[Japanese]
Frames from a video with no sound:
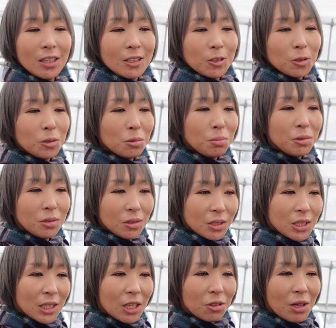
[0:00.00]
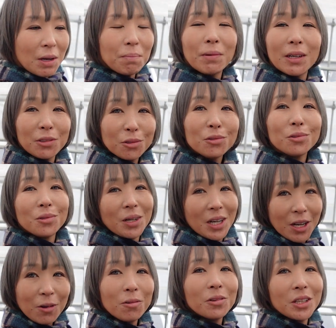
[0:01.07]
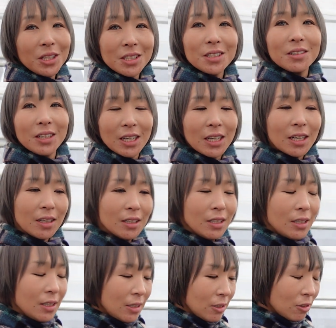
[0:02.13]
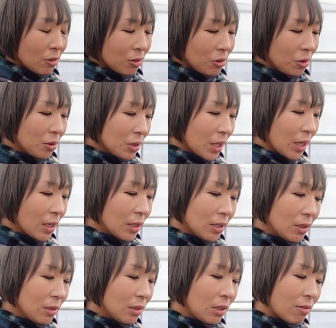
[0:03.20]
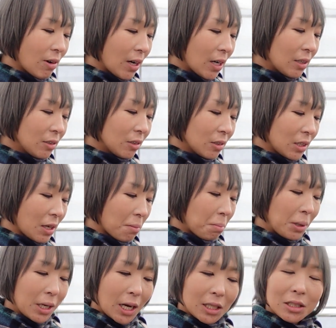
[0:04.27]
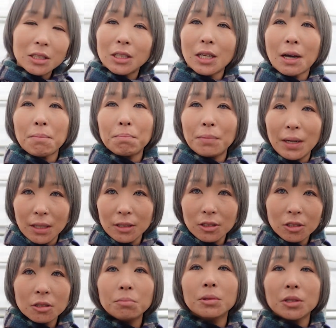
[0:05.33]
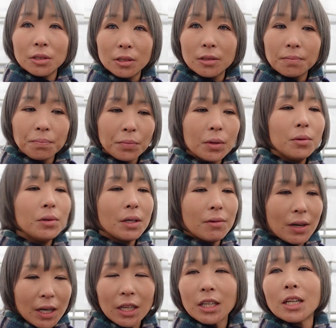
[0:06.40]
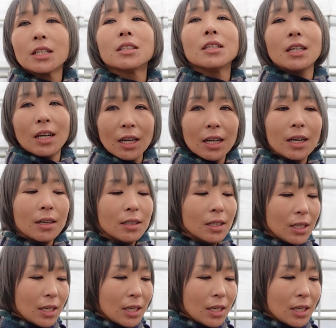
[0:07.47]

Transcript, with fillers: その分下の葉っぱがどんどん枯れ込んでっちゃうから、その状態がすぐに分かるのってやっぱり厚い葉っぱのものの方が分かりやすいから、で